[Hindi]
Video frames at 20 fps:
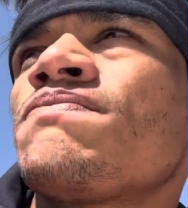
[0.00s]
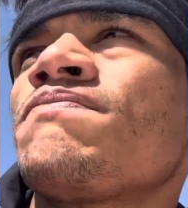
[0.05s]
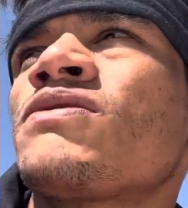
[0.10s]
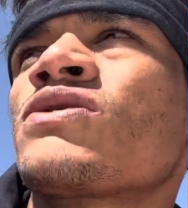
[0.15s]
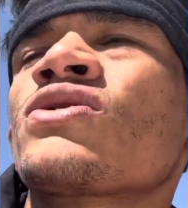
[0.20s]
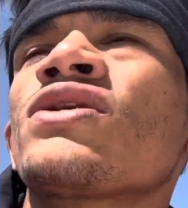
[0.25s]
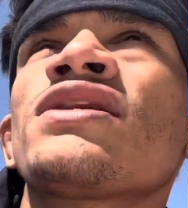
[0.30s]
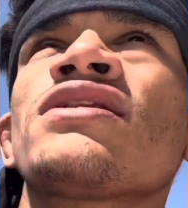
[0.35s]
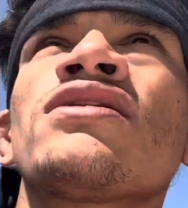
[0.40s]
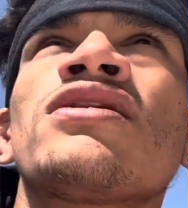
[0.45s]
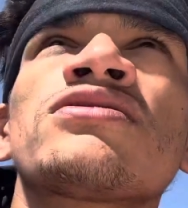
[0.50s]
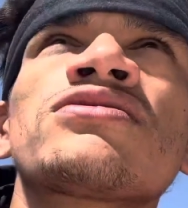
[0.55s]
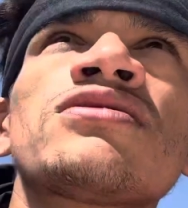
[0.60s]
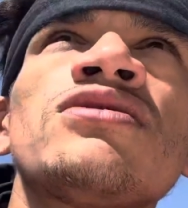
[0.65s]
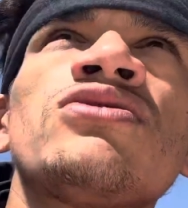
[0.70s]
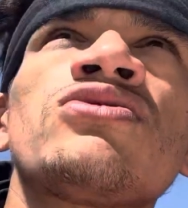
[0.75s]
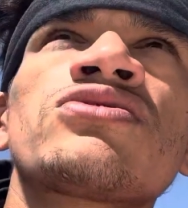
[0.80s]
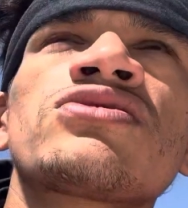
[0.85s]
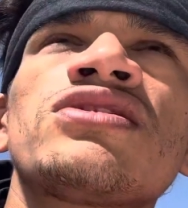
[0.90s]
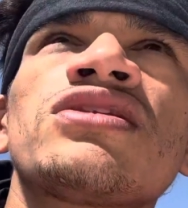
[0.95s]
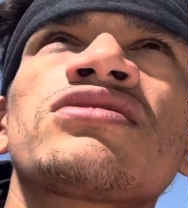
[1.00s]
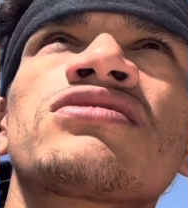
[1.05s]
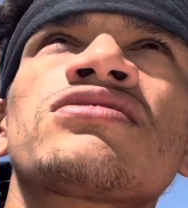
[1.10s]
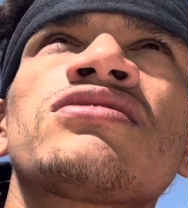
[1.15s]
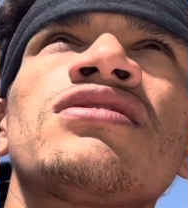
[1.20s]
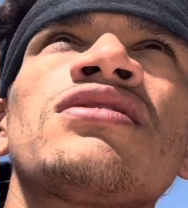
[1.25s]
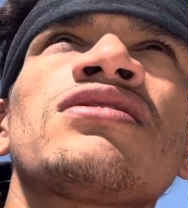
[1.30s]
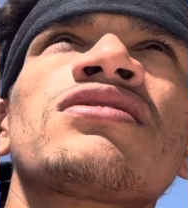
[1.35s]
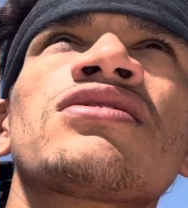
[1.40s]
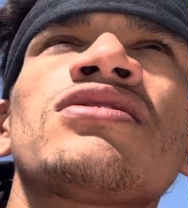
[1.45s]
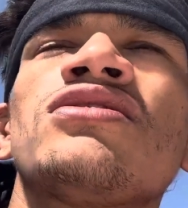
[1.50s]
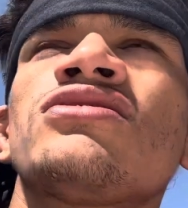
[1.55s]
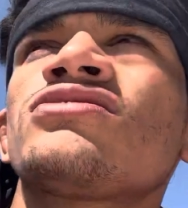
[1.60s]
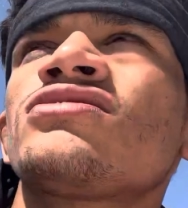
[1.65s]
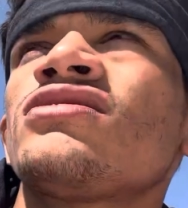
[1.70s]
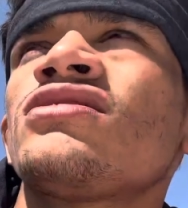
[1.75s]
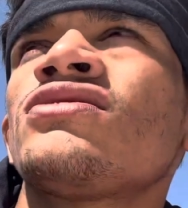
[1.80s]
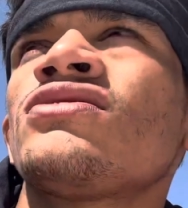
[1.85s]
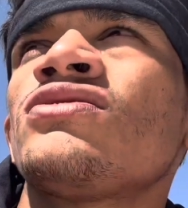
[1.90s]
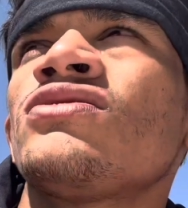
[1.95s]
और कहीं रहते तो टिकते हैं
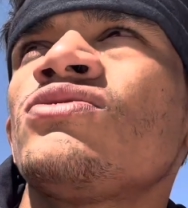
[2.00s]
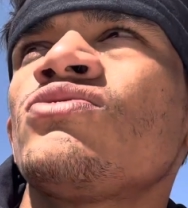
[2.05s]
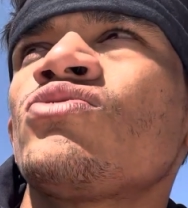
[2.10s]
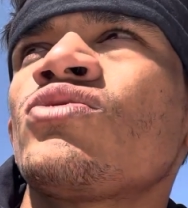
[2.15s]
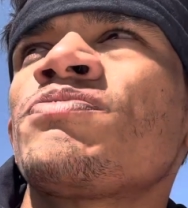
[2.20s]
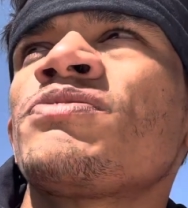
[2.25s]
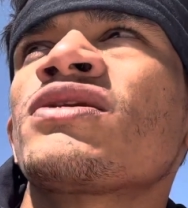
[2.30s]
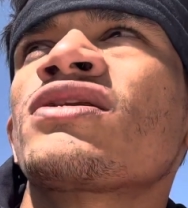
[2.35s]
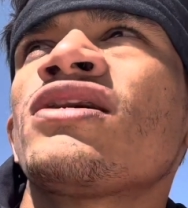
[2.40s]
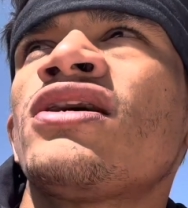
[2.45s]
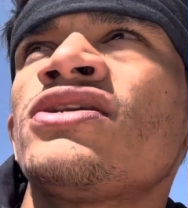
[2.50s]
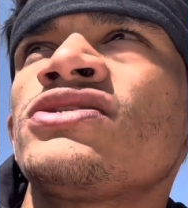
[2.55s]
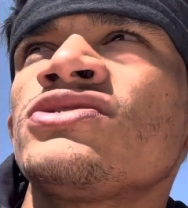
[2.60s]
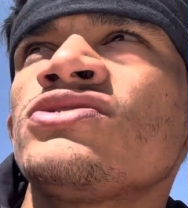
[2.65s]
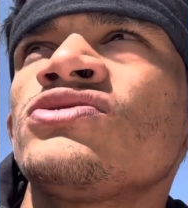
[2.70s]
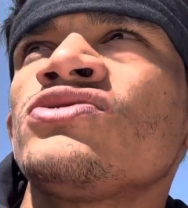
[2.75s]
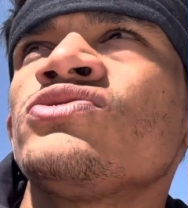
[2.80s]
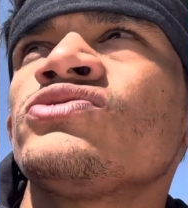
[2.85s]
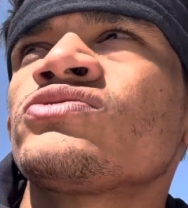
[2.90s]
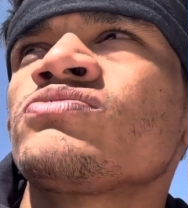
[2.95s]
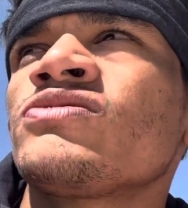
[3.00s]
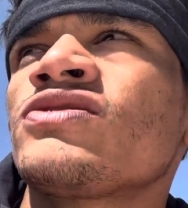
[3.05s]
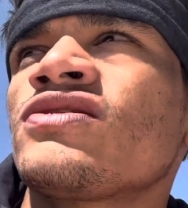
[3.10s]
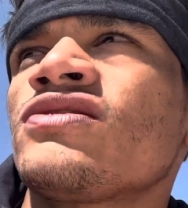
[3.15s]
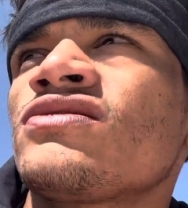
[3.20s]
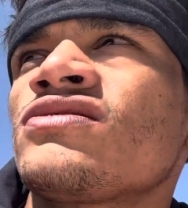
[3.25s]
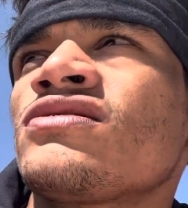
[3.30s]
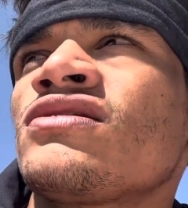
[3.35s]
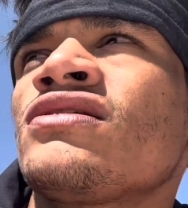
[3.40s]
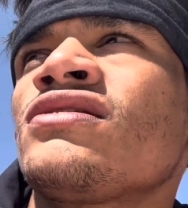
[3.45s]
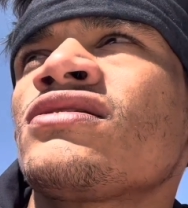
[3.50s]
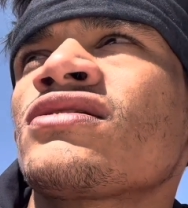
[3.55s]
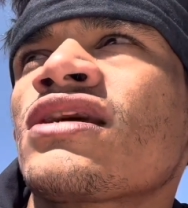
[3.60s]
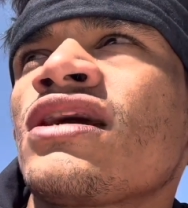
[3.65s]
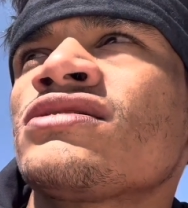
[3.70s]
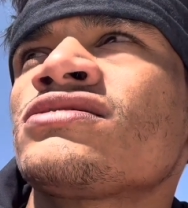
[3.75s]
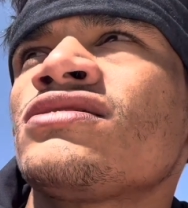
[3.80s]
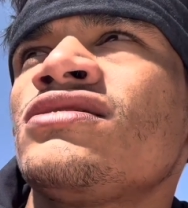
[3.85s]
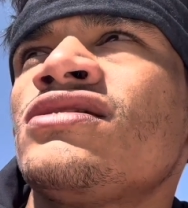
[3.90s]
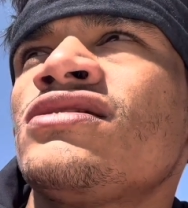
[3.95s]
करते हैं वो अपना कार्डियो यूज़ में करते हैं
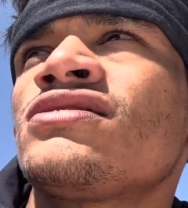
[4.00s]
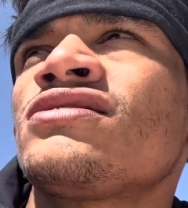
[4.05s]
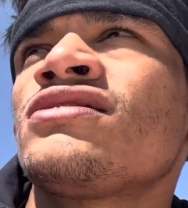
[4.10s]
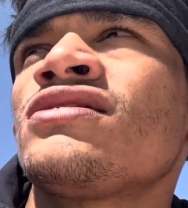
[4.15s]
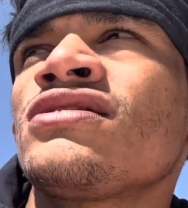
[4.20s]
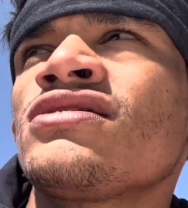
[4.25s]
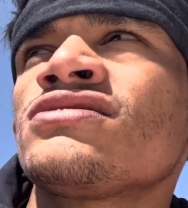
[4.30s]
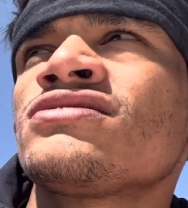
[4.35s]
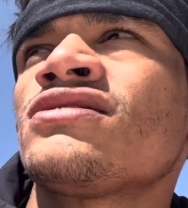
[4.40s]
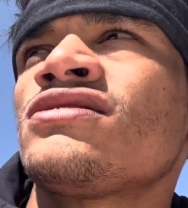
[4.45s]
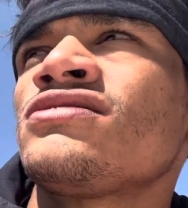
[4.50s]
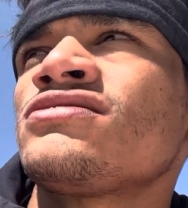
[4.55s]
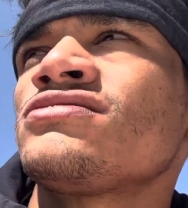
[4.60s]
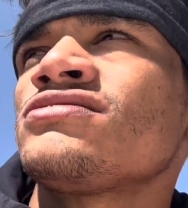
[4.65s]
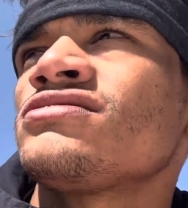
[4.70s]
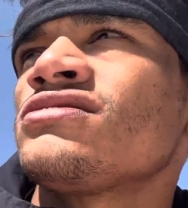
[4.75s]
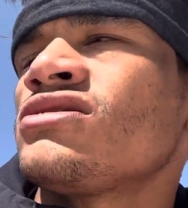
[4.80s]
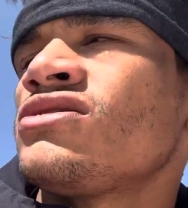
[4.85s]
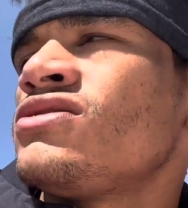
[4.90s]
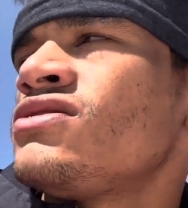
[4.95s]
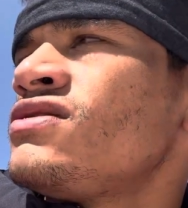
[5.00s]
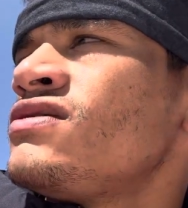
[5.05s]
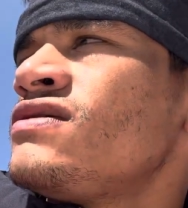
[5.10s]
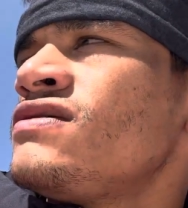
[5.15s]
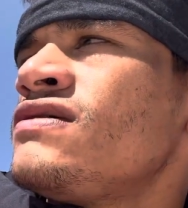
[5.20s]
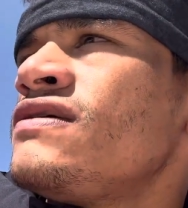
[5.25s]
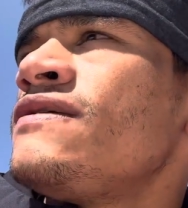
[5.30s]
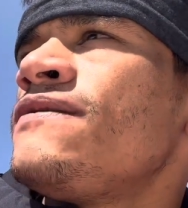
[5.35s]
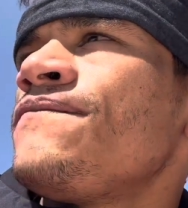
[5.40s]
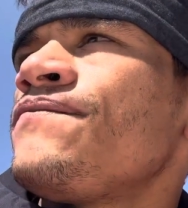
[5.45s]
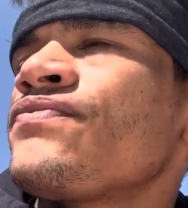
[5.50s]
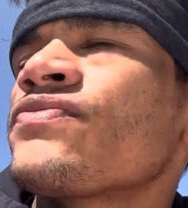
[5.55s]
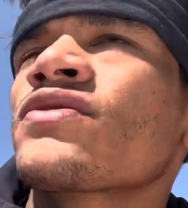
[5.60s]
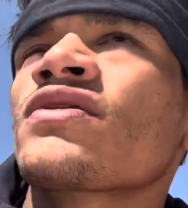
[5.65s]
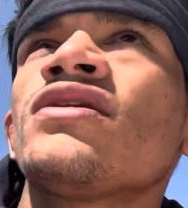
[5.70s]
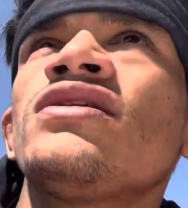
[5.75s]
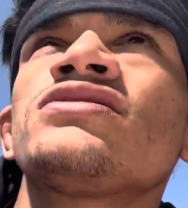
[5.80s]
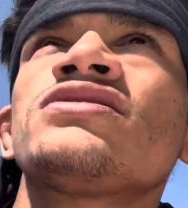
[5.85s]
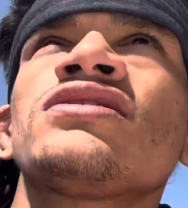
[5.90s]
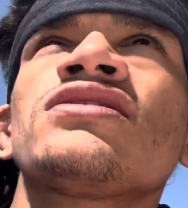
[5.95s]
कैसे लाना है ये सारी चीज़ें
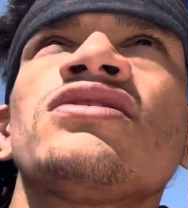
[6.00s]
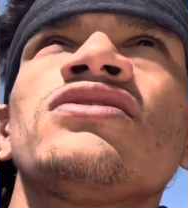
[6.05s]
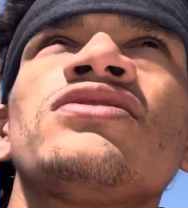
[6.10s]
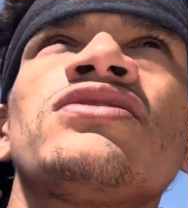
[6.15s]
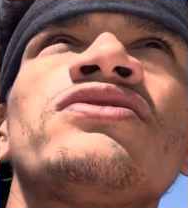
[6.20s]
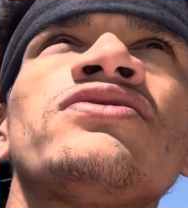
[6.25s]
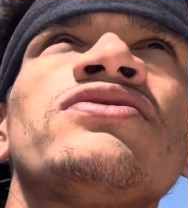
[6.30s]
अच्छा कर रहे